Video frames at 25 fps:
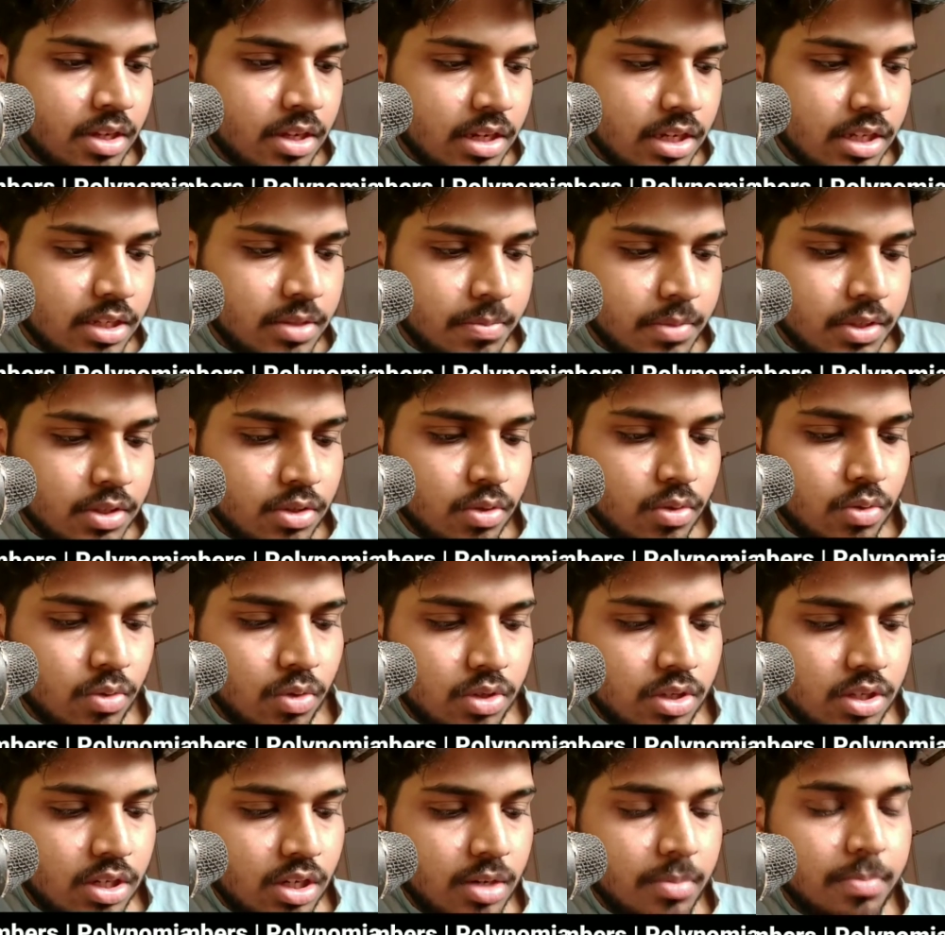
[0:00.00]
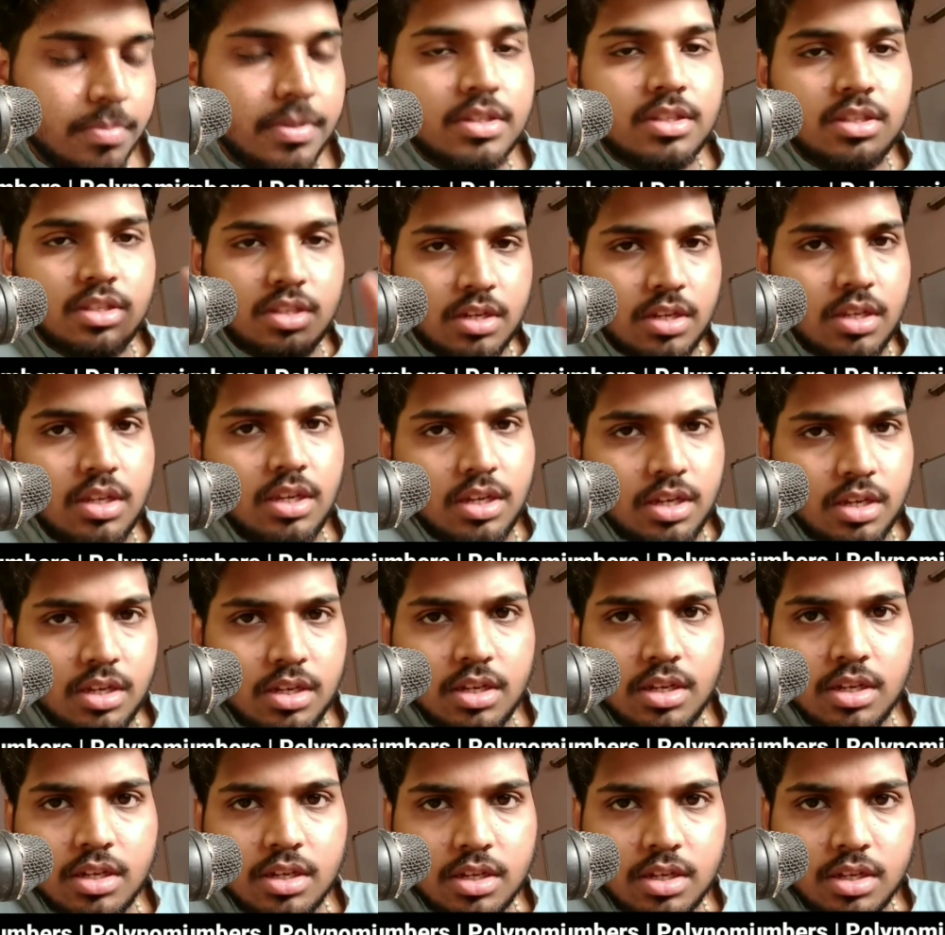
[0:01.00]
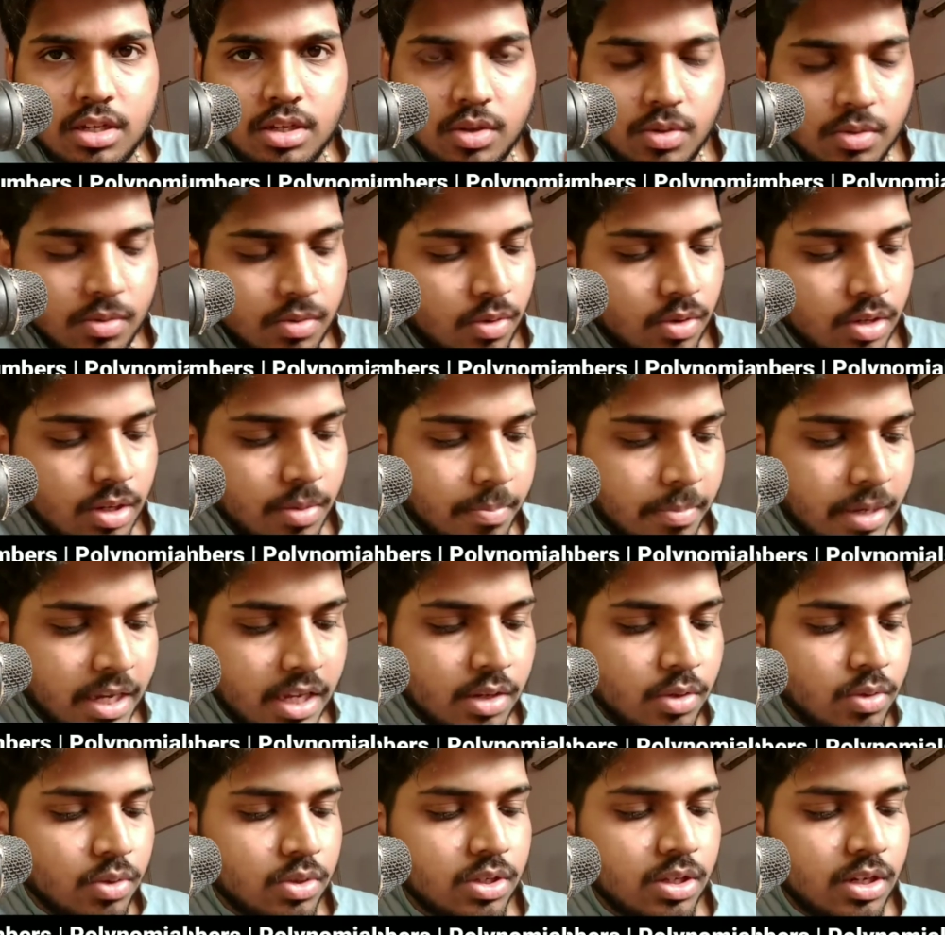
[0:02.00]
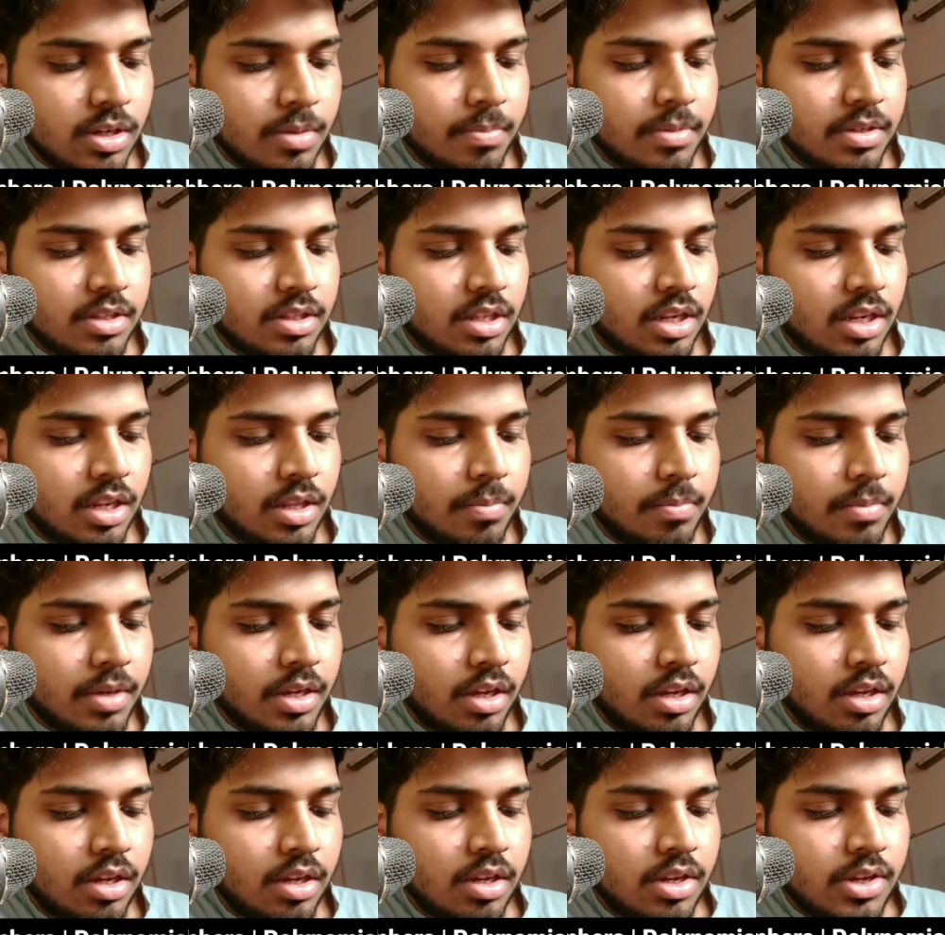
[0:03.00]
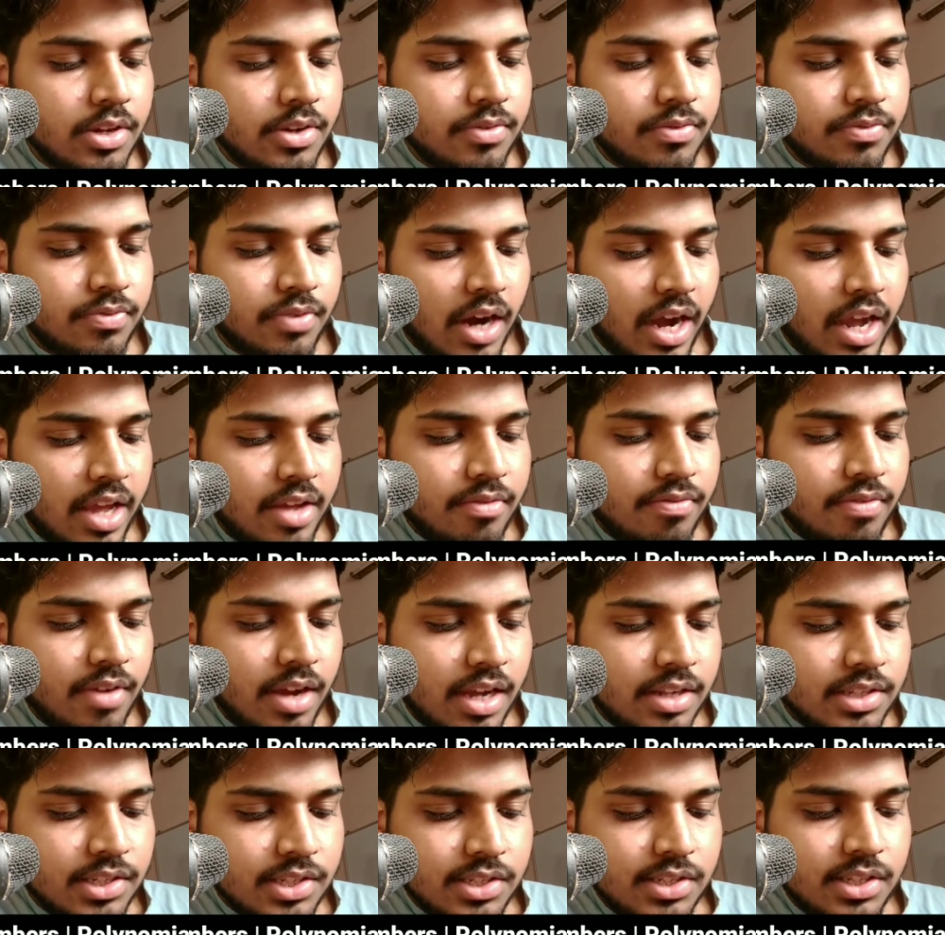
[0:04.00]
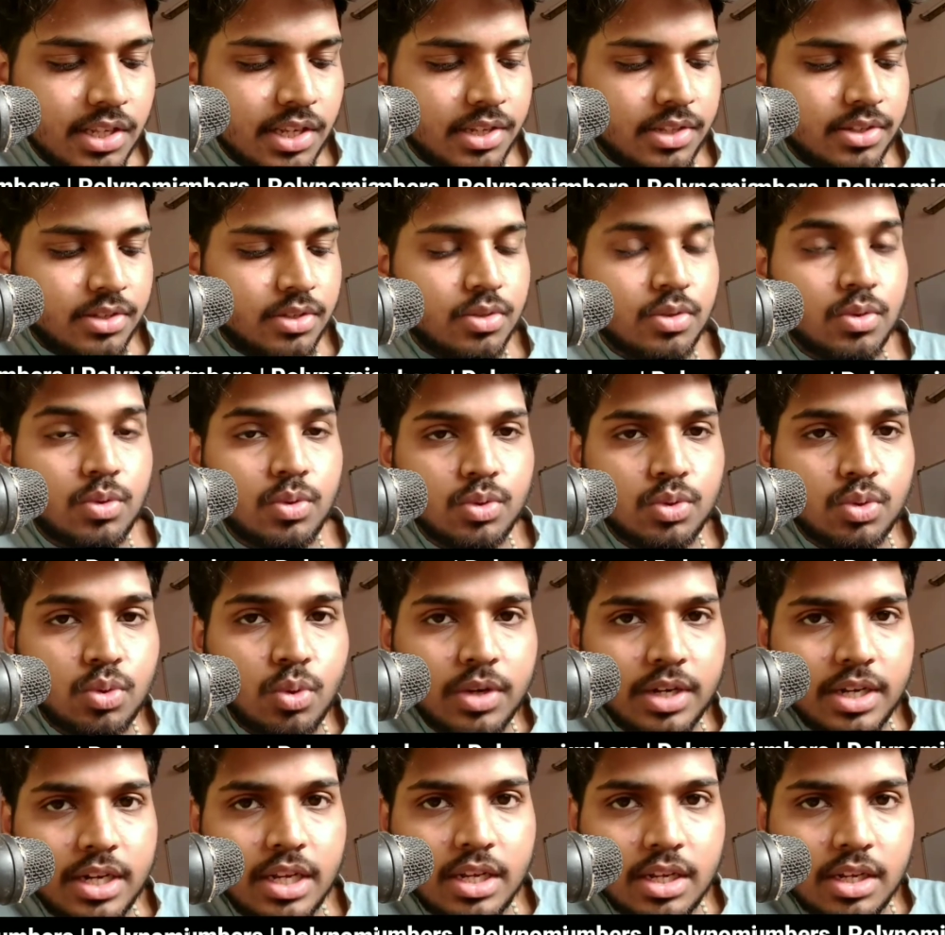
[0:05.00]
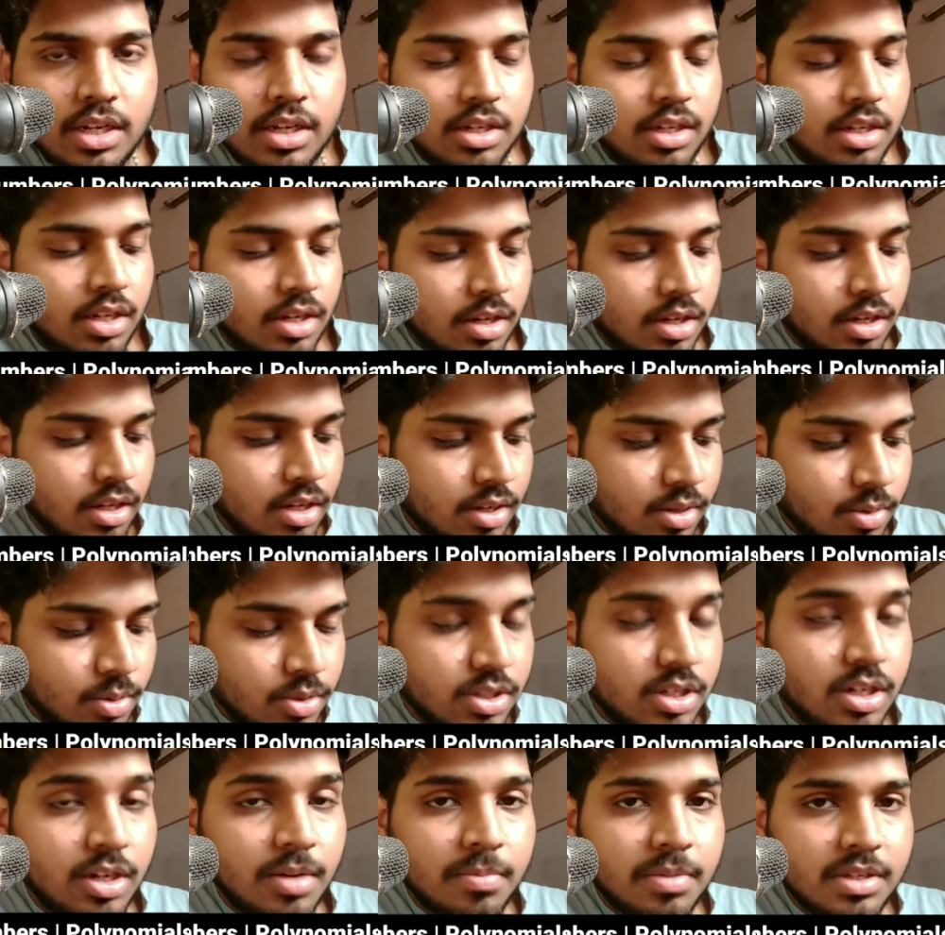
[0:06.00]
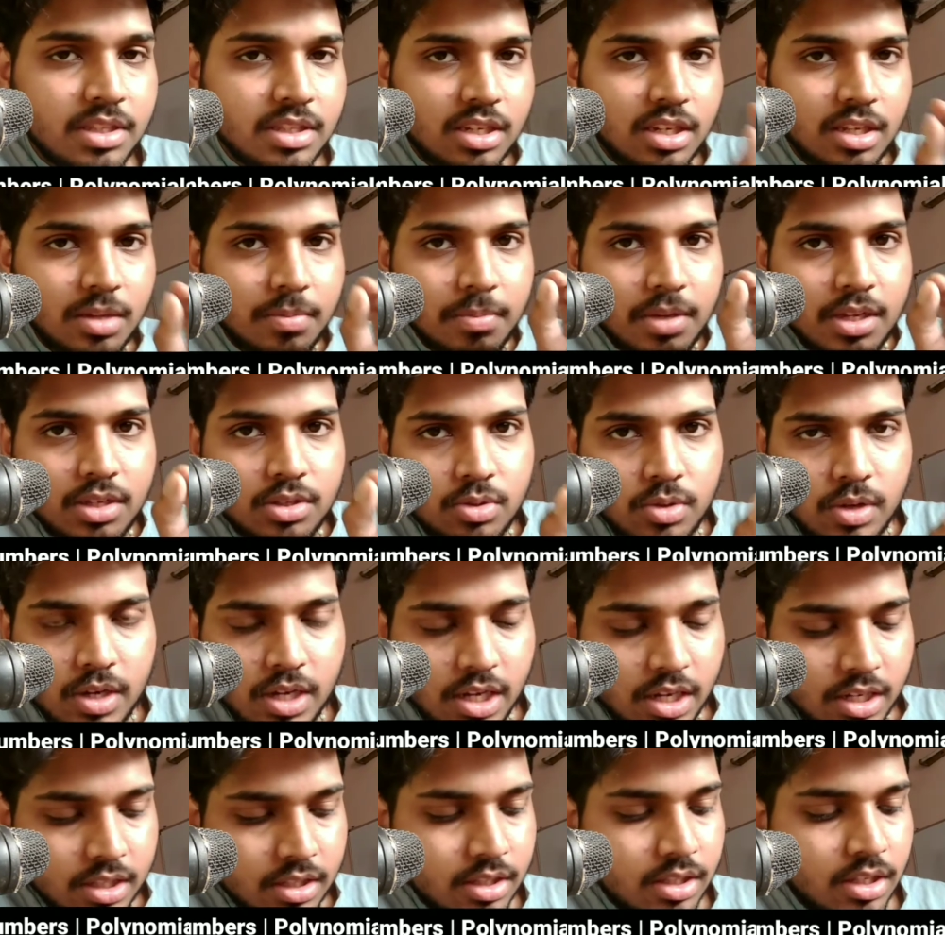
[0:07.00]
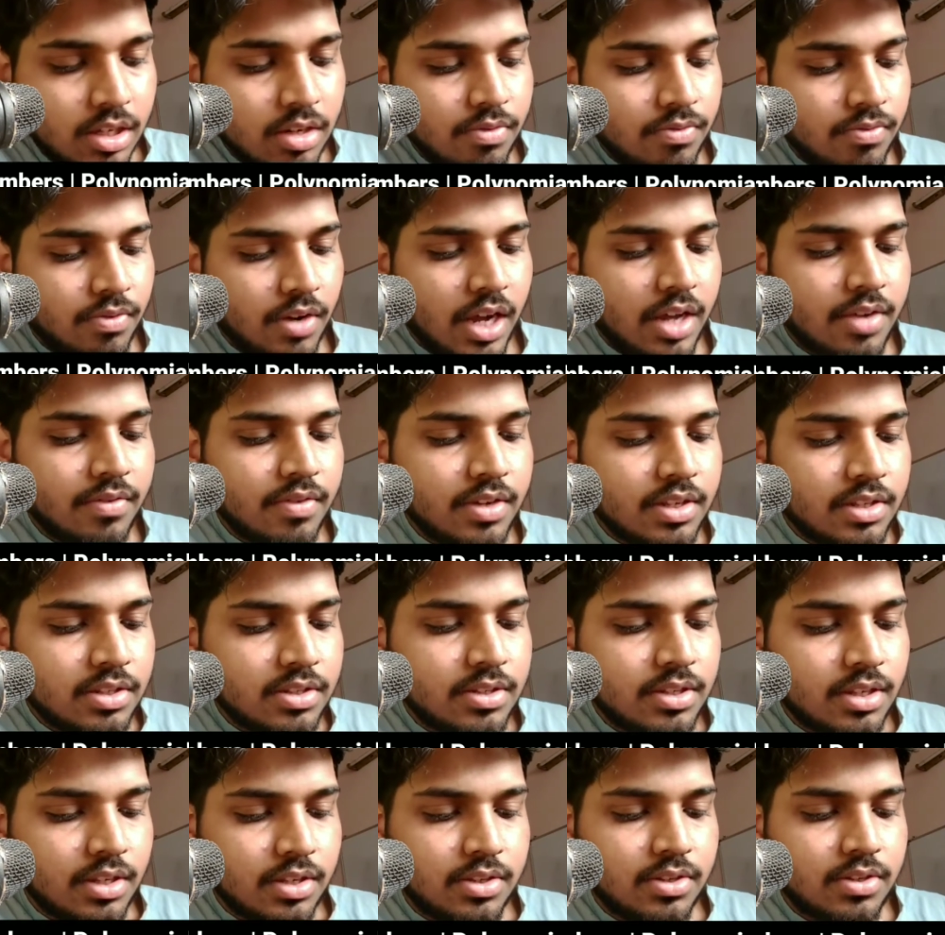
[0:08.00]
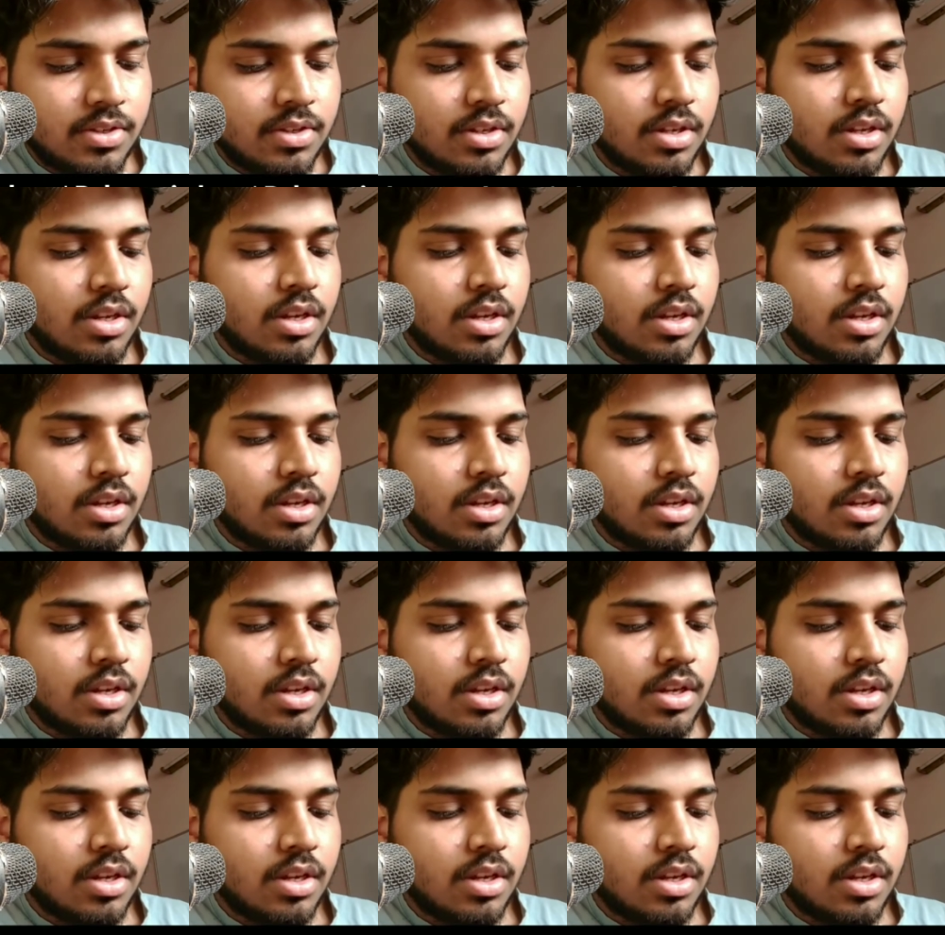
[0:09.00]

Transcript: इसमें जो क्वेश्चन नंबर थ्री है ओके मेन क्वेश्चन नंबर थ्री में फाइव एंड सिक्स उसको टिक करना क्वेश्चन नंबर थ्री में जो है अंदर फाइव एंड सिक्स